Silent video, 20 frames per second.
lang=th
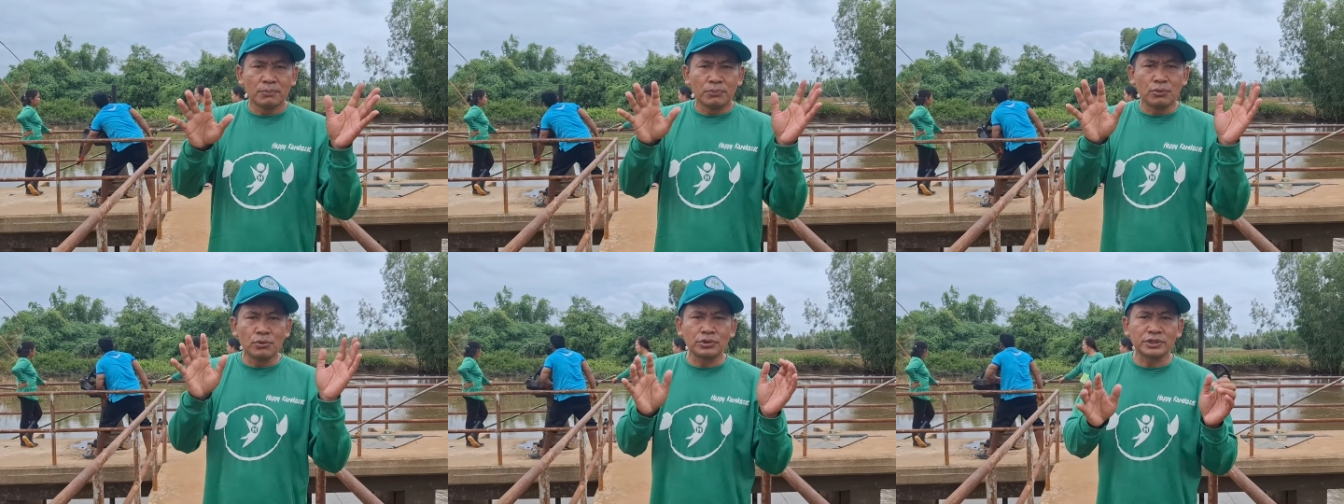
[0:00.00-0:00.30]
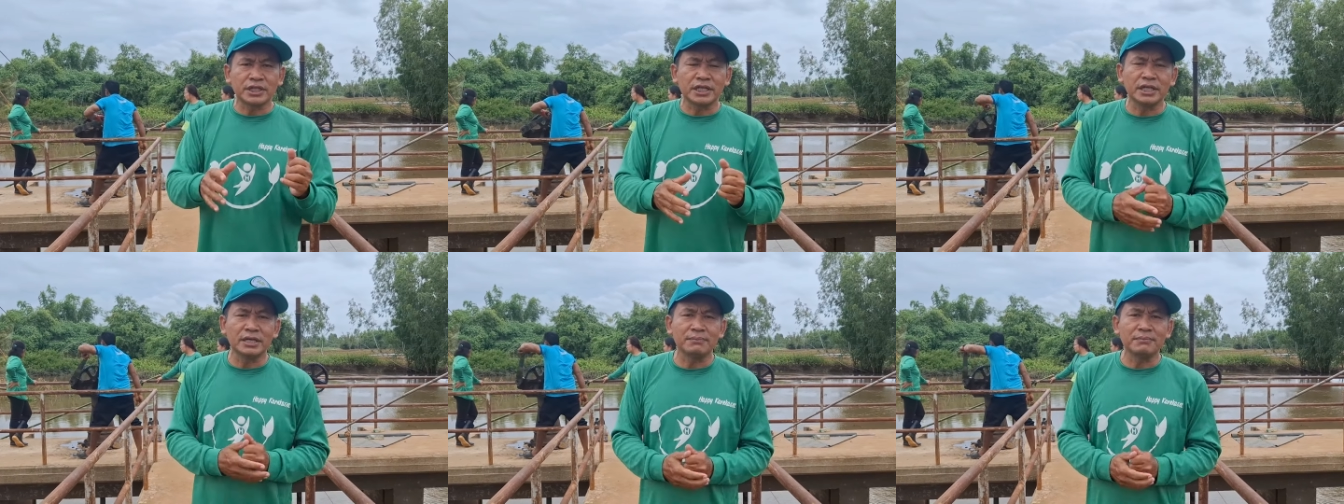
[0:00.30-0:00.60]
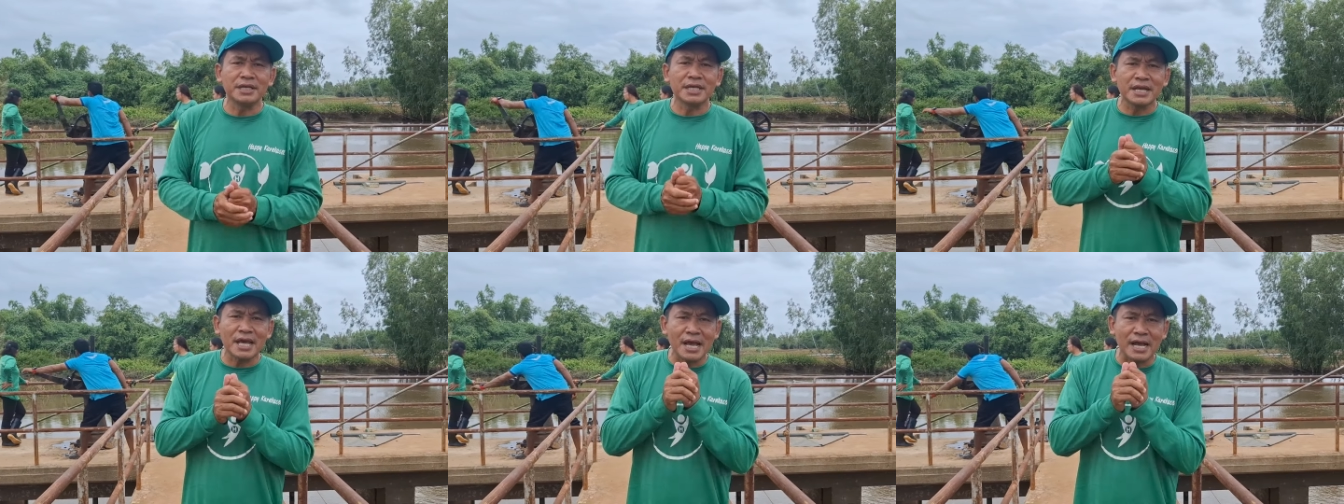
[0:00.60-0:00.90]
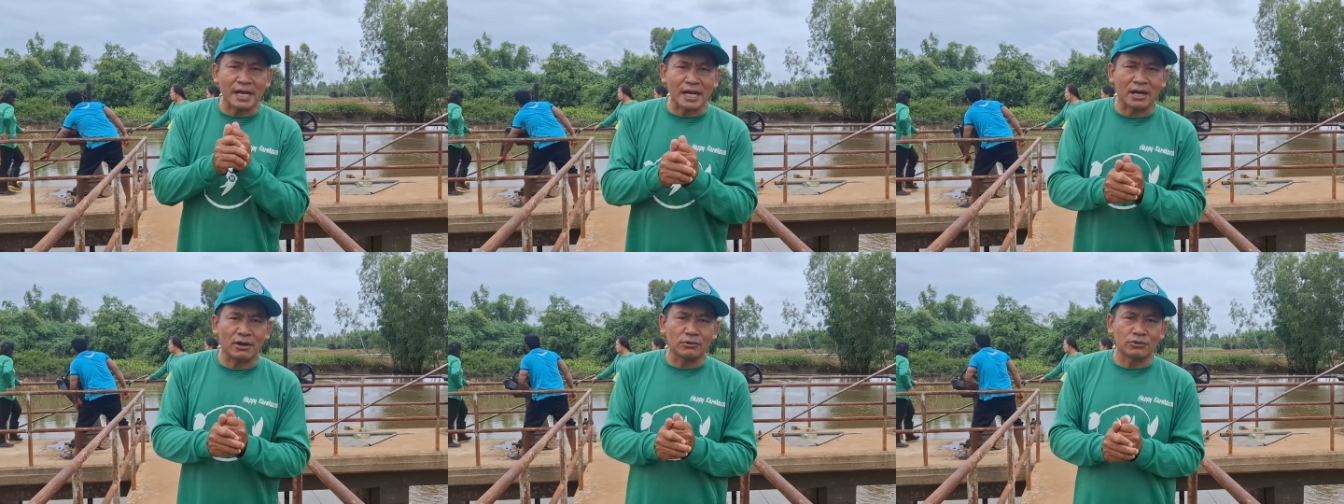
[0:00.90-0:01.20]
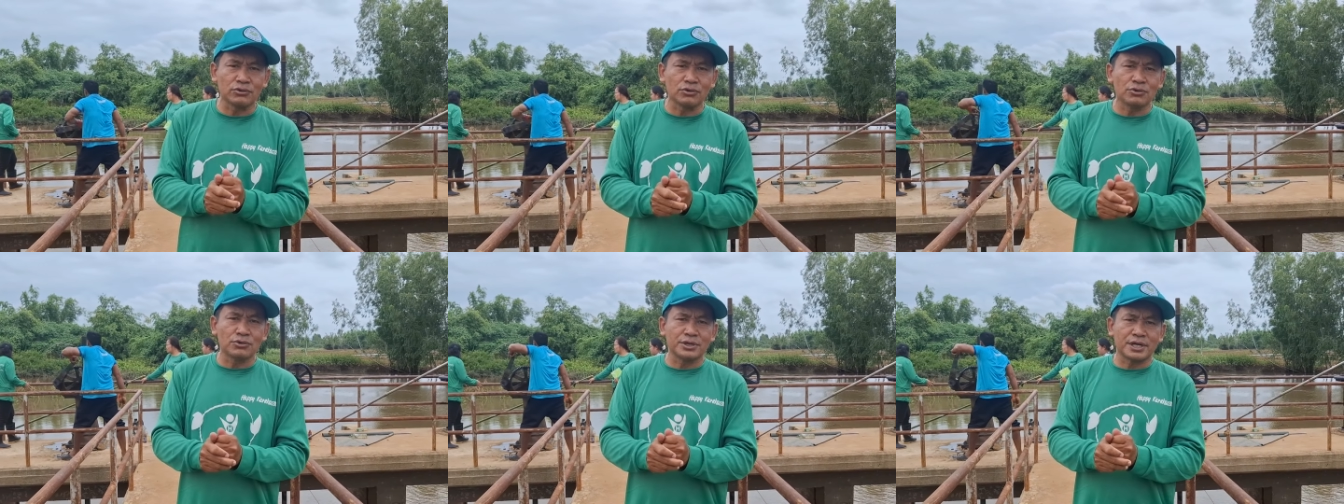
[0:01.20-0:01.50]
ผู้ที่มีหน้าเขา
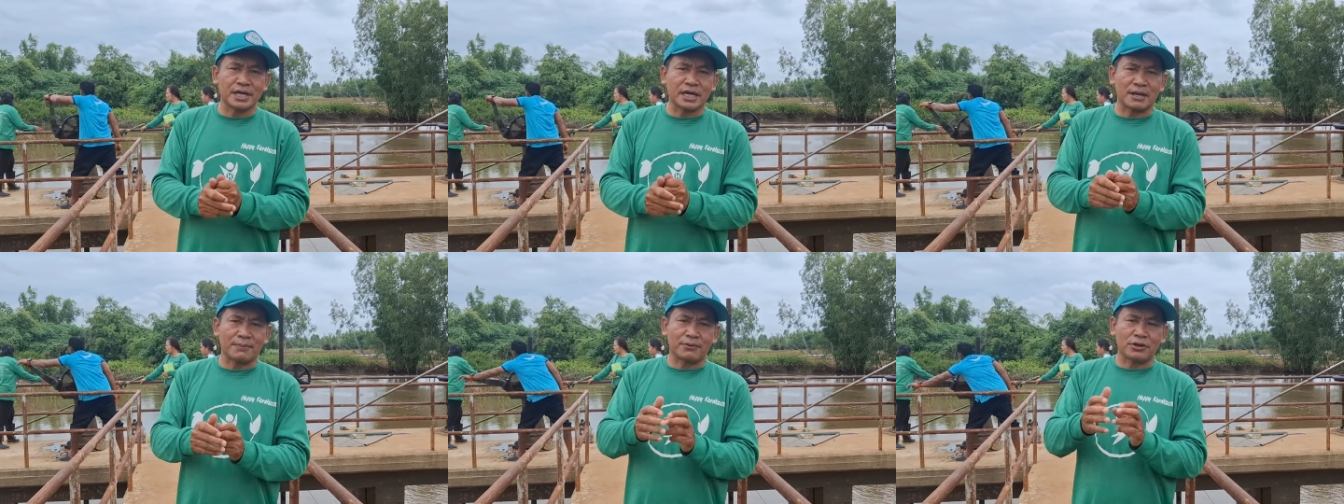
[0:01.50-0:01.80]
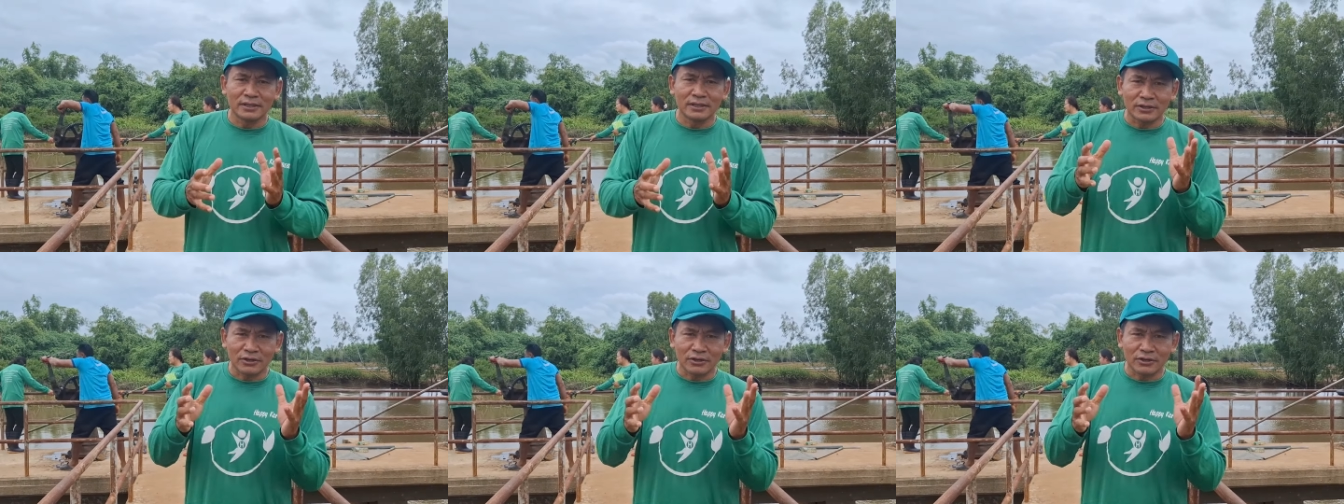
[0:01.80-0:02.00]
อยู่นะครับ